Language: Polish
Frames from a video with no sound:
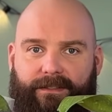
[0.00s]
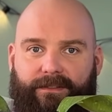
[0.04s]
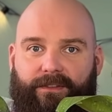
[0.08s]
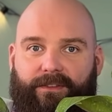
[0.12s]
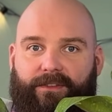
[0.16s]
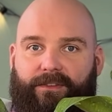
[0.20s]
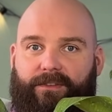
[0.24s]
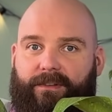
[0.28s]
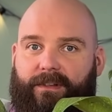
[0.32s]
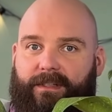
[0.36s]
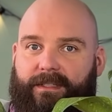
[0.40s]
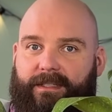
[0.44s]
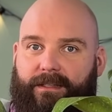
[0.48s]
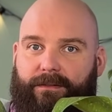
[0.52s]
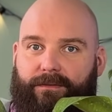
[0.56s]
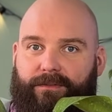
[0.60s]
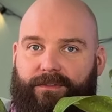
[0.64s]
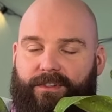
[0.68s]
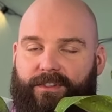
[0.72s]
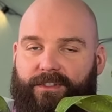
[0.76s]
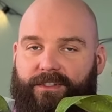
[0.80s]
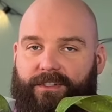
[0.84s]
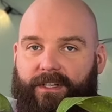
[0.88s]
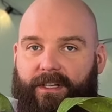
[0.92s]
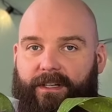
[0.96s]
No i okazało
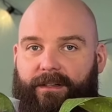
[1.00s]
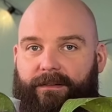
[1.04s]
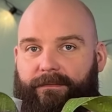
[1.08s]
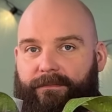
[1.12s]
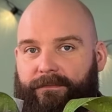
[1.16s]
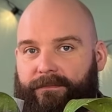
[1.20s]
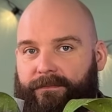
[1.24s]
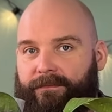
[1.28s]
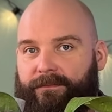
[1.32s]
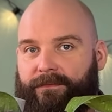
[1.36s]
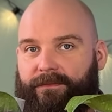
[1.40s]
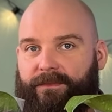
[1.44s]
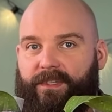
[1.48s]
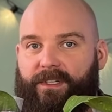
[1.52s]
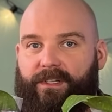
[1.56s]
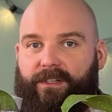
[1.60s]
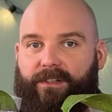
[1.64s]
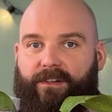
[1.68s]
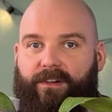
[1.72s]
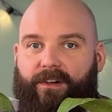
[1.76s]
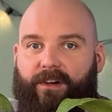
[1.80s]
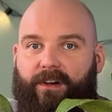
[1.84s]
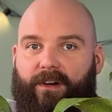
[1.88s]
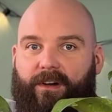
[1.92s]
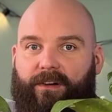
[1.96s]
się, że
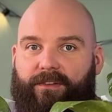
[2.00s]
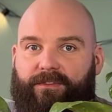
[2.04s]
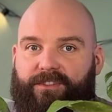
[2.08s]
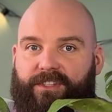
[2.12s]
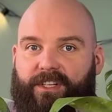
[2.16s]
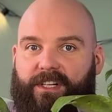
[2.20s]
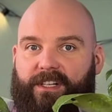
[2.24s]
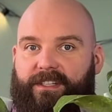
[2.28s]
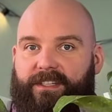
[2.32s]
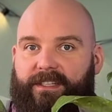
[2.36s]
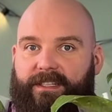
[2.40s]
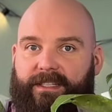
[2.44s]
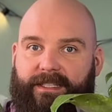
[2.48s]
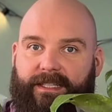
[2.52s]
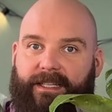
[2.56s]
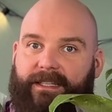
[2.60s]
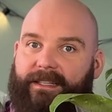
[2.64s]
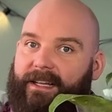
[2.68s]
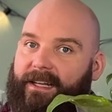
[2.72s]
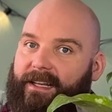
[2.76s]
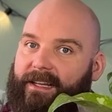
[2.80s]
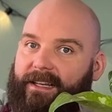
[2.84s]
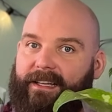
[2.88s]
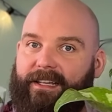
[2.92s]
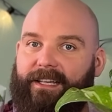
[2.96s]
tylko dzielnice
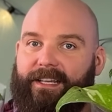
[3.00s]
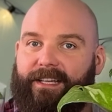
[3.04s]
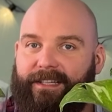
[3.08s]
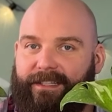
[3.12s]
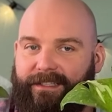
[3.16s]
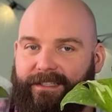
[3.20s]
dalej,